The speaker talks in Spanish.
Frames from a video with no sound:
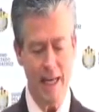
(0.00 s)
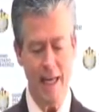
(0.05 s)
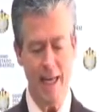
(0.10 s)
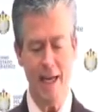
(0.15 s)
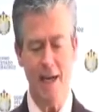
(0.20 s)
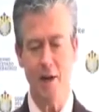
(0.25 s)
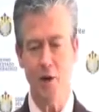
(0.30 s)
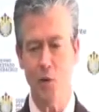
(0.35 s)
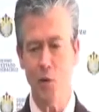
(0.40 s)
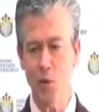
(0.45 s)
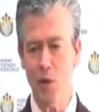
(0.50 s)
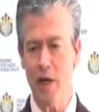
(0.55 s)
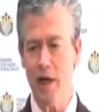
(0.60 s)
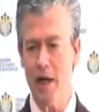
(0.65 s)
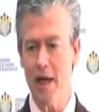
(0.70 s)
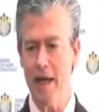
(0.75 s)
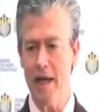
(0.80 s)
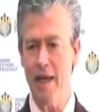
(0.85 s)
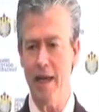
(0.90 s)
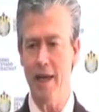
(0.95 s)

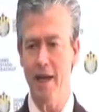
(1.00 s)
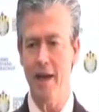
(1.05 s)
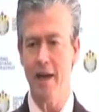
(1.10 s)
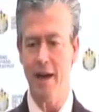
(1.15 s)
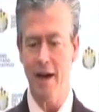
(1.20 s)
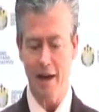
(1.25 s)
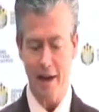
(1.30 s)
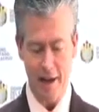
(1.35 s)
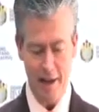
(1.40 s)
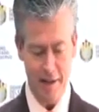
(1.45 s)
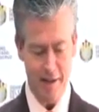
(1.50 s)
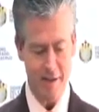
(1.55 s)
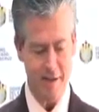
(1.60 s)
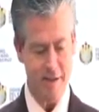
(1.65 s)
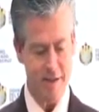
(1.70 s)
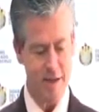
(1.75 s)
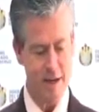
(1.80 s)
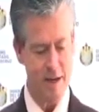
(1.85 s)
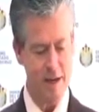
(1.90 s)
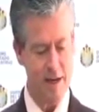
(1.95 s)
ninguna
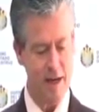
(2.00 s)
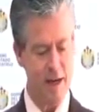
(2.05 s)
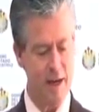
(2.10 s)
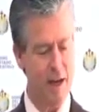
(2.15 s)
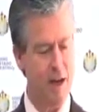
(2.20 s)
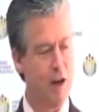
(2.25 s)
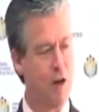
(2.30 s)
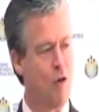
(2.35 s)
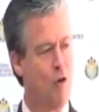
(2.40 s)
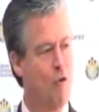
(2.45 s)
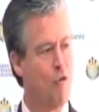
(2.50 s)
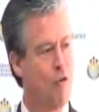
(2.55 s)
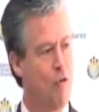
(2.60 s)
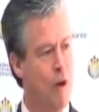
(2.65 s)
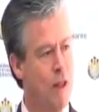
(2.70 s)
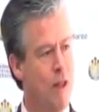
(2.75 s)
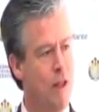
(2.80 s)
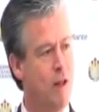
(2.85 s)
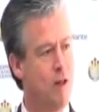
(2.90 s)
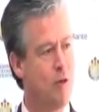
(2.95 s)
injerencia en el
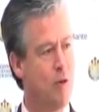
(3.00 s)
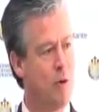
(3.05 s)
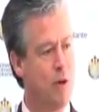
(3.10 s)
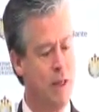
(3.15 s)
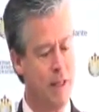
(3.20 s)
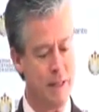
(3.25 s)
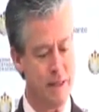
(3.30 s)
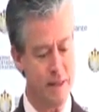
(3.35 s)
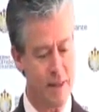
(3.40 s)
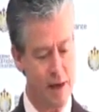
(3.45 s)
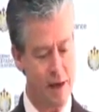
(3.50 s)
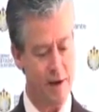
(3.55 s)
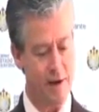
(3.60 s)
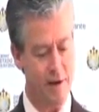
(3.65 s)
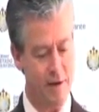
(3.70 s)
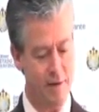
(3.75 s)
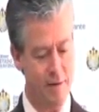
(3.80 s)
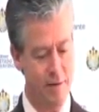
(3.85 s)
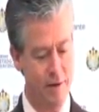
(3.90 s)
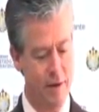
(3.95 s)
conflicto
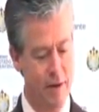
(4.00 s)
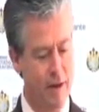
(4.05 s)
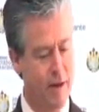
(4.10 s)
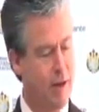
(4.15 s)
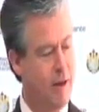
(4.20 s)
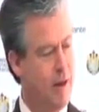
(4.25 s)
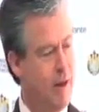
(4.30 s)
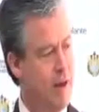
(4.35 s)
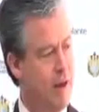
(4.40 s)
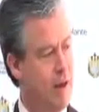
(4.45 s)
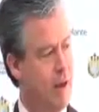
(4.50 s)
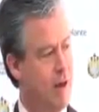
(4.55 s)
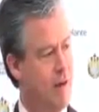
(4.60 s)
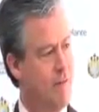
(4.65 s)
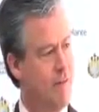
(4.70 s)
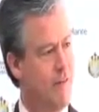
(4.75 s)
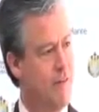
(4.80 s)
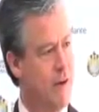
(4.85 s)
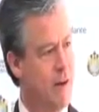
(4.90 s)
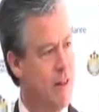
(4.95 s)
interno que
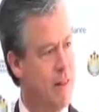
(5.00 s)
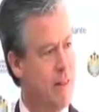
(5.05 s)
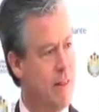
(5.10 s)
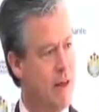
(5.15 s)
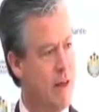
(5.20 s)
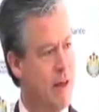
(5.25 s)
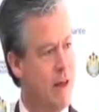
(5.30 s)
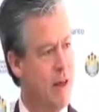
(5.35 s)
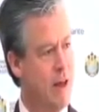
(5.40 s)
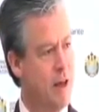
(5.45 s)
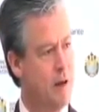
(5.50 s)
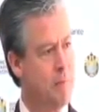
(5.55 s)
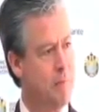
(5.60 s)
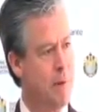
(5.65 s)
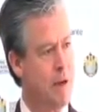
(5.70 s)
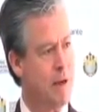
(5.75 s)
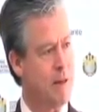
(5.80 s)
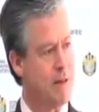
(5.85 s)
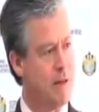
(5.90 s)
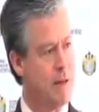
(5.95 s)
enfrenta el
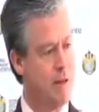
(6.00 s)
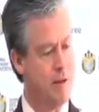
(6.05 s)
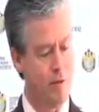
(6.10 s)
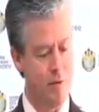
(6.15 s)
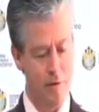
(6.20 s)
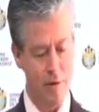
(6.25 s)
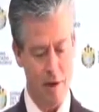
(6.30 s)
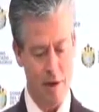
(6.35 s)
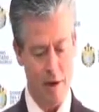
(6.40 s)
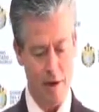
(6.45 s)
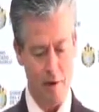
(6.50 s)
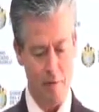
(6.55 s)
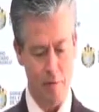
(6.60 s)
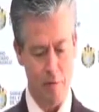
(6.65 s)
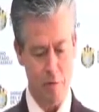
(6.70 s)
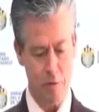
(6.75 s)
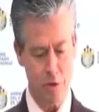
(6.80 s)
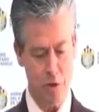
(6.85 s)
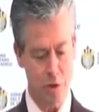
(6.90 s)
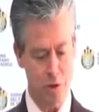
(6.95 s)
Partido de la
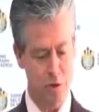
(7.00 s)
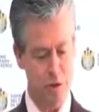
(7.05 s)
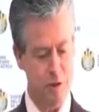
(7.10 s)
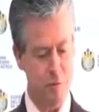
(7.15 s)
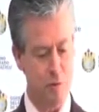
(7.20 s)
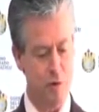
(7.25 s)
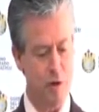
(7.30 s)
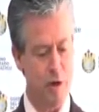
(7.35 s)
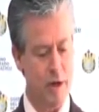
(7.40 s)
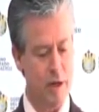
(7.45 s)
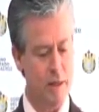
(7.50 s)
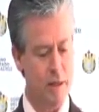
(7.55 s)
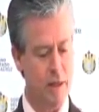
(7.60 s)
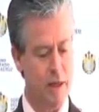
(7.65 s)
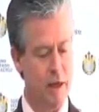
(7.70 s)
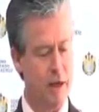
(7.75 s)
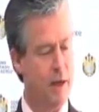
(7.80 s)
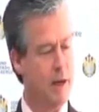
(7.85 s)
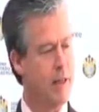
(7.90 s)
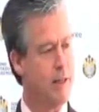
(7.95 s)
Revolución
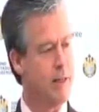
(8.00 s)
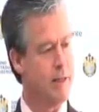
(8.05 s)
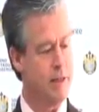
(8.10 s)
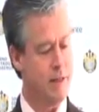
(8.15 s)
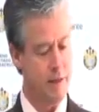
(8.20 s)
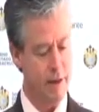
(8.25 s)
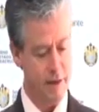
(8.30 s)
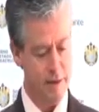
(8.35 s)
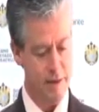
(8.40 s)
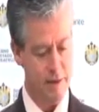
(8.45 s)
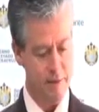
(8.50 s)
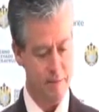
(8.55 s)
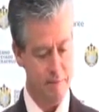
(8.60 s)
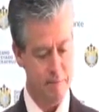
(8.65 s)
Democrática en la entidad,